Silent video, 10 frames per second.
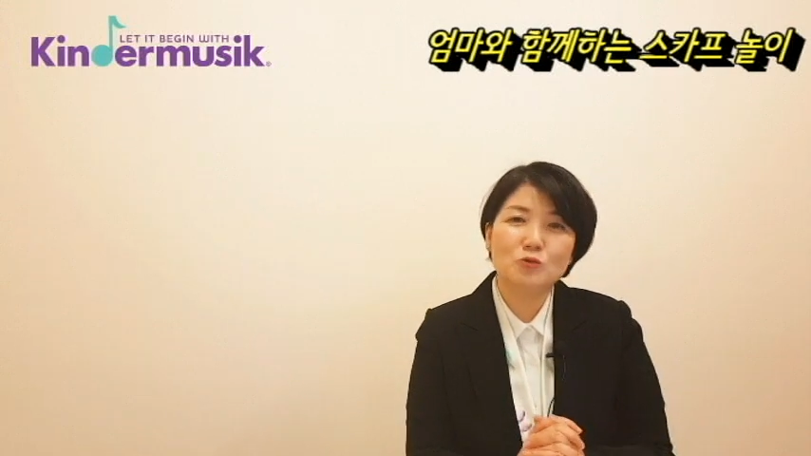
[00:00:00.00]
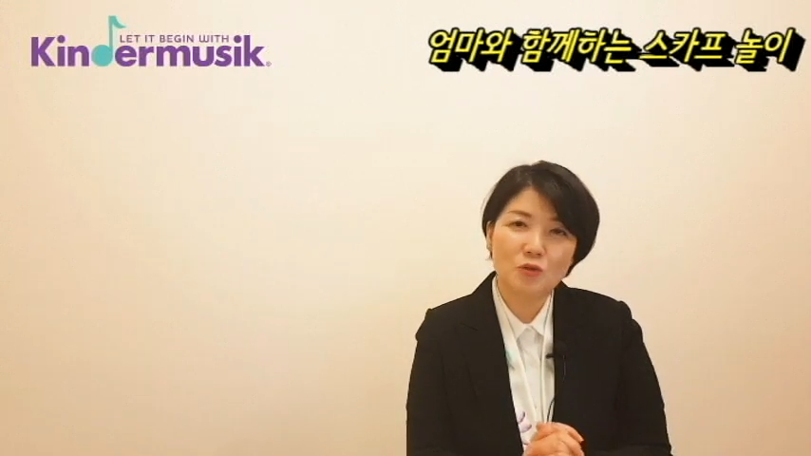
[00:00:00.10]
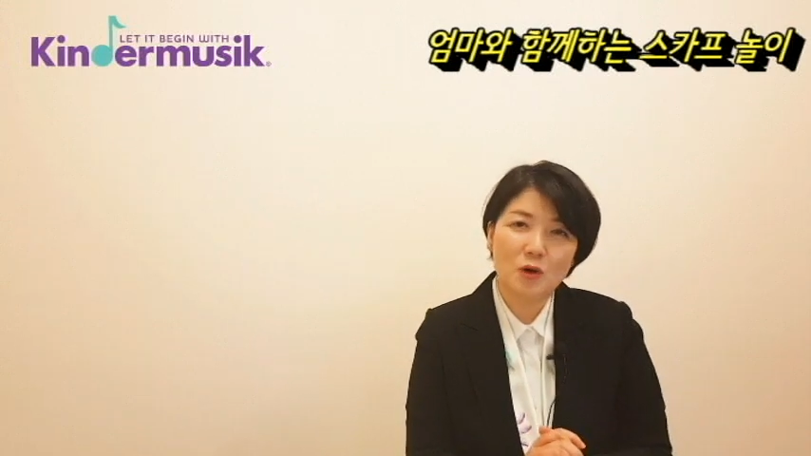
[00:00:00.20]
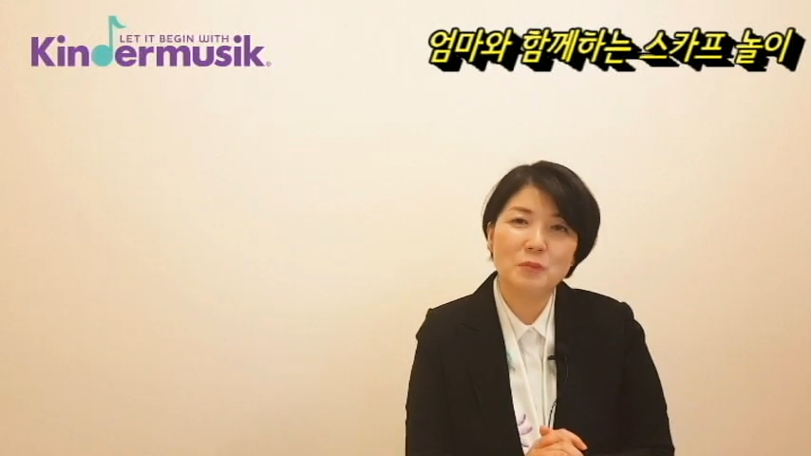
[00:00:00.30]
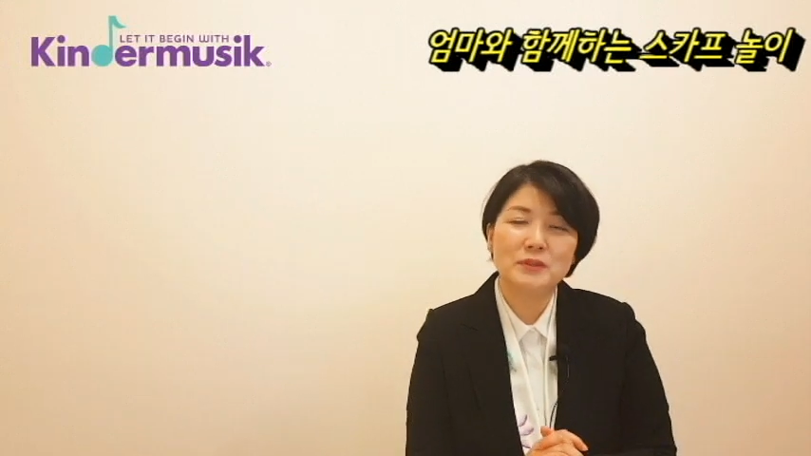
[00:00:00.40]

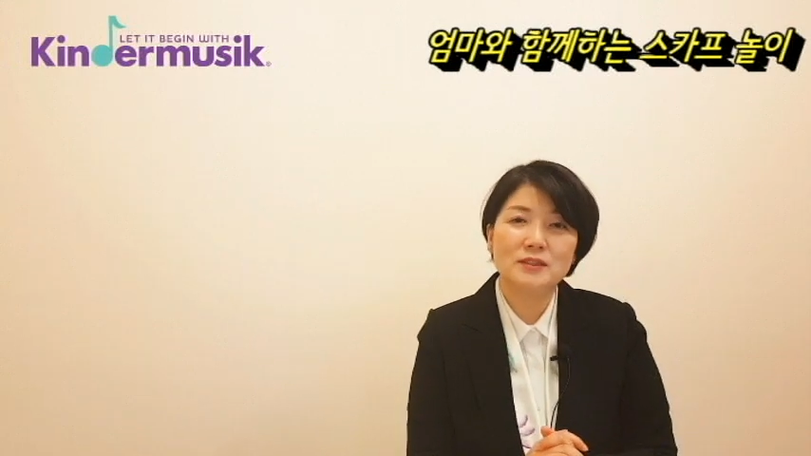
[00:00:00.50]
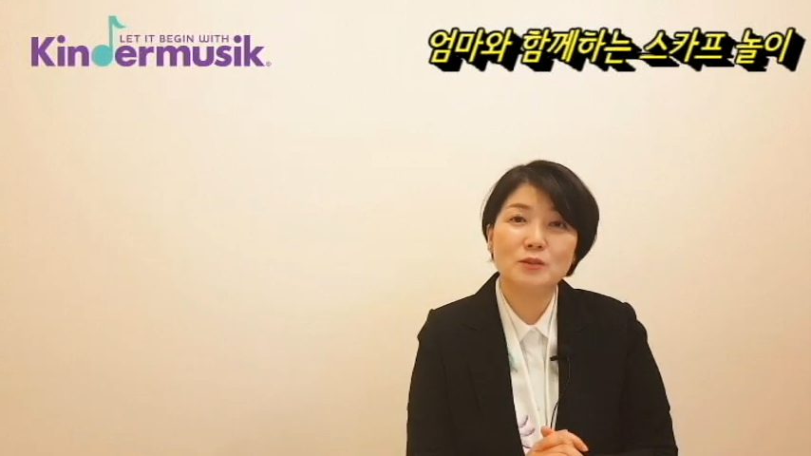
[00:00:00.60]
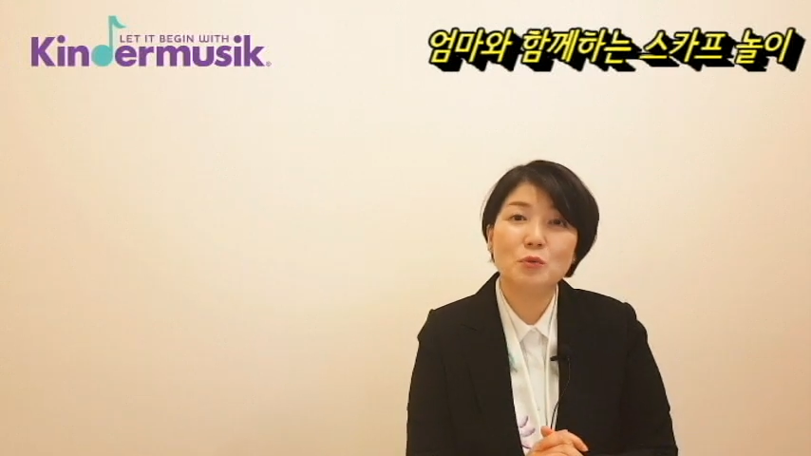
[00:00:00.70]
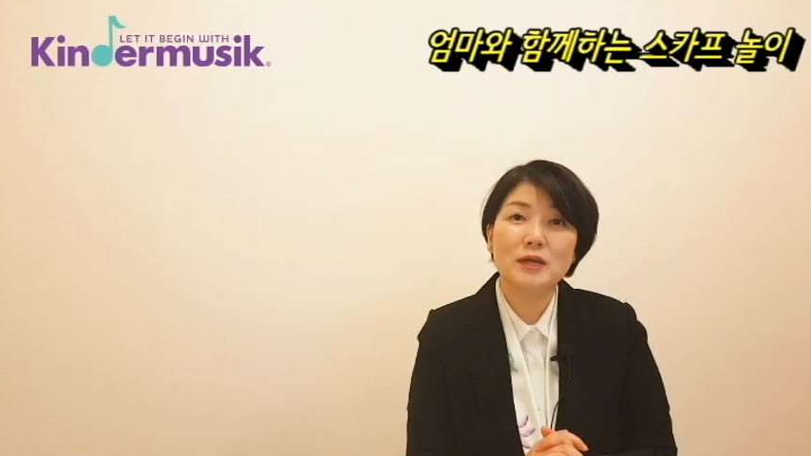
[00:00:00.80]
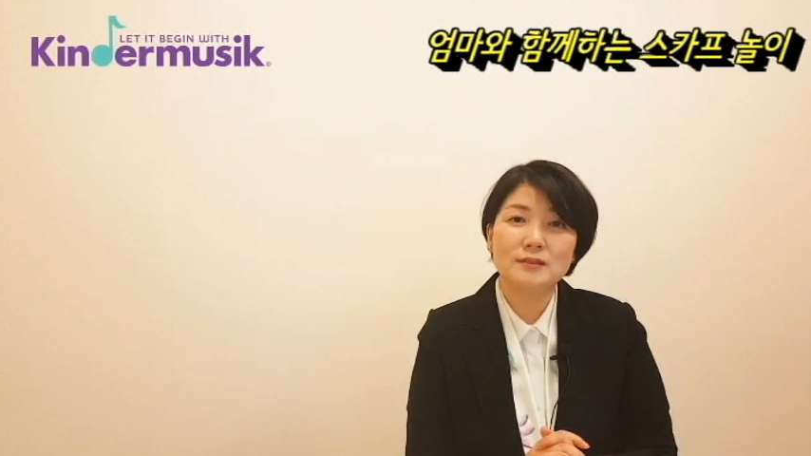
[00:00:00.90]
수업을
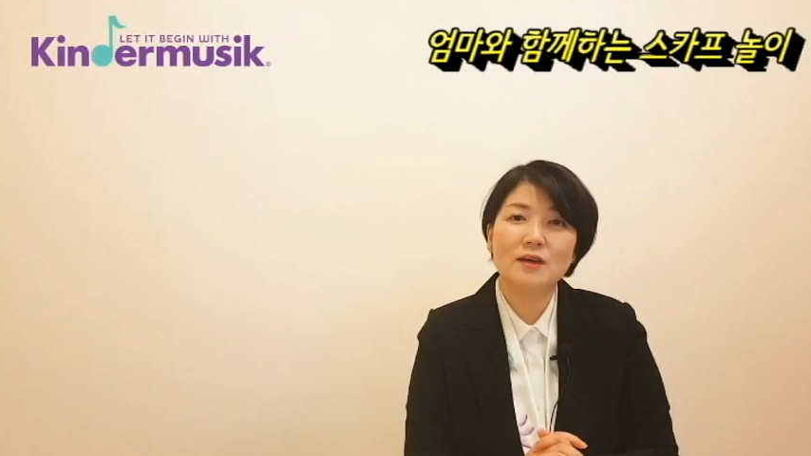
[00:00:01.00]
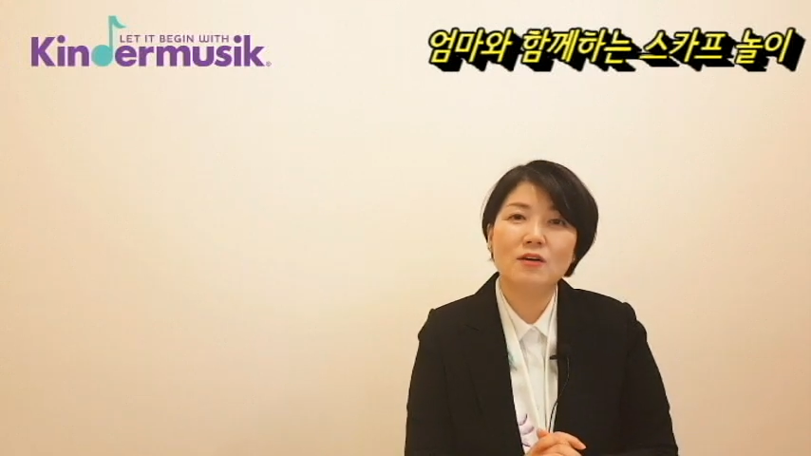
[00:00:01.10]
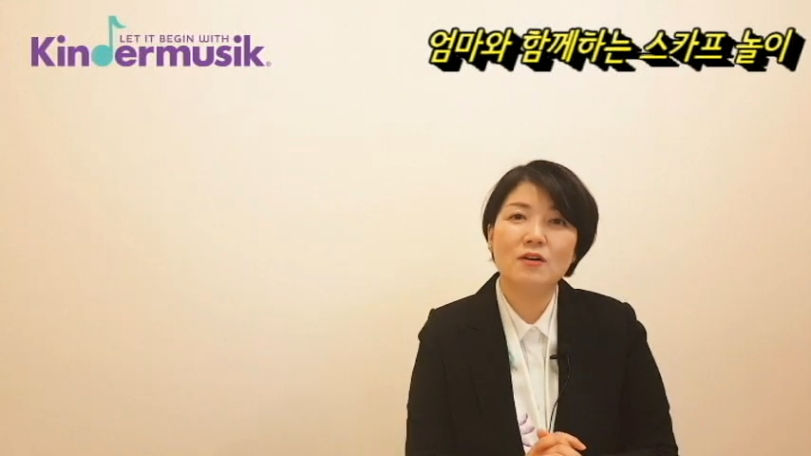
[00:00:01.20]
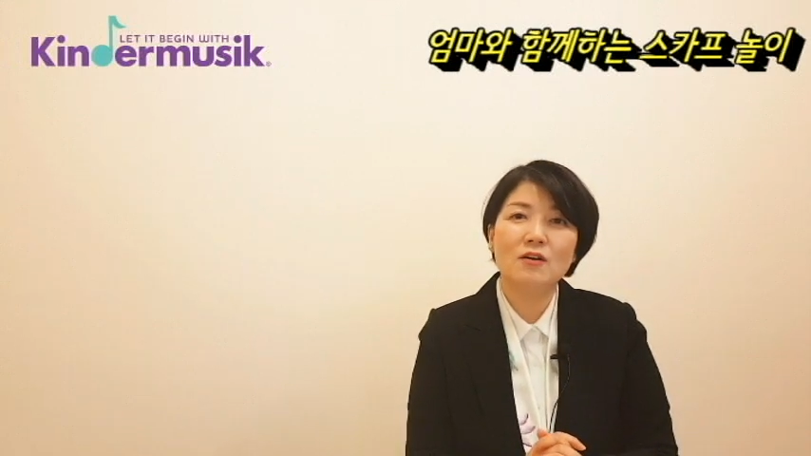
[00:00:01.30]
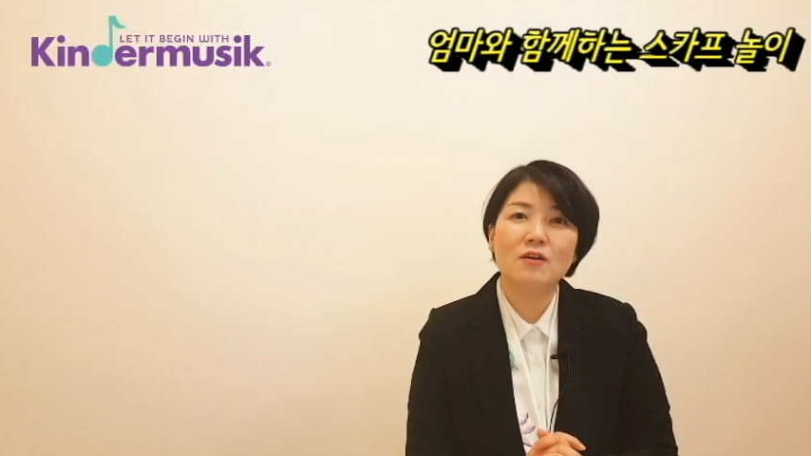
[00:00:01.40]

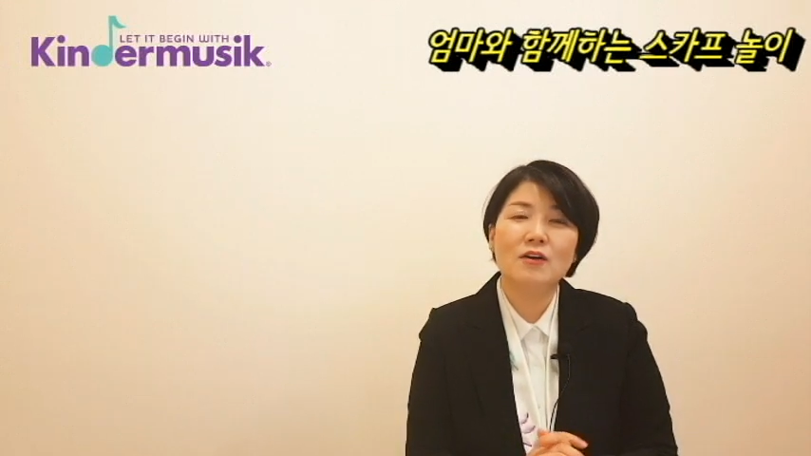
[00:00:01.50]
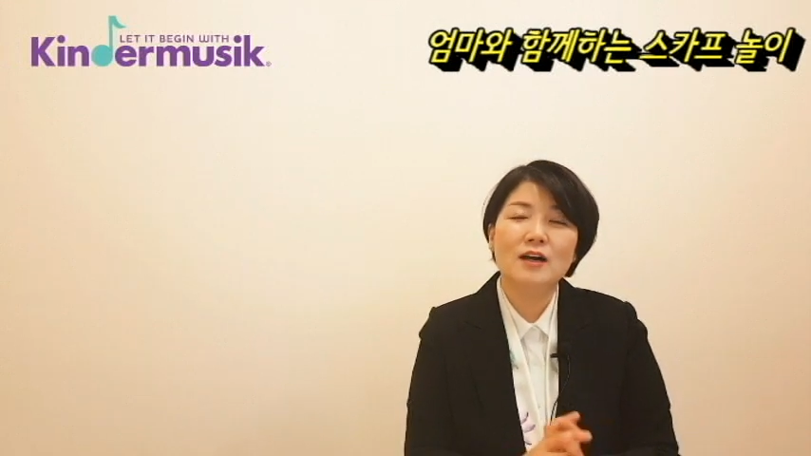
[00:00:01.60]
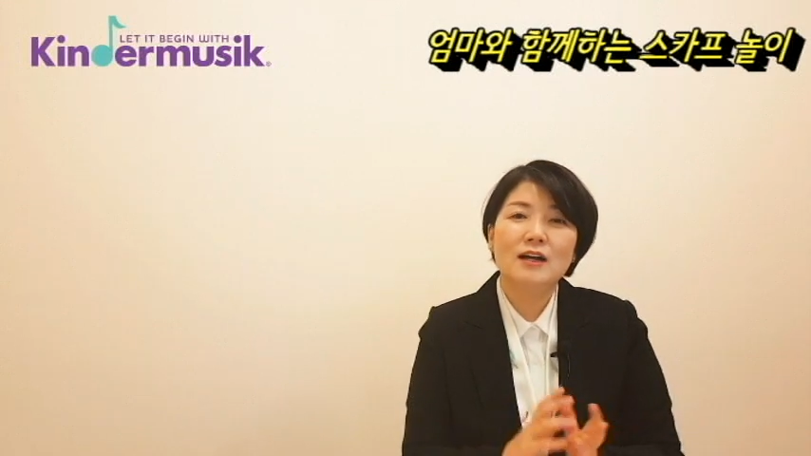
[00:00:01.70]
통해서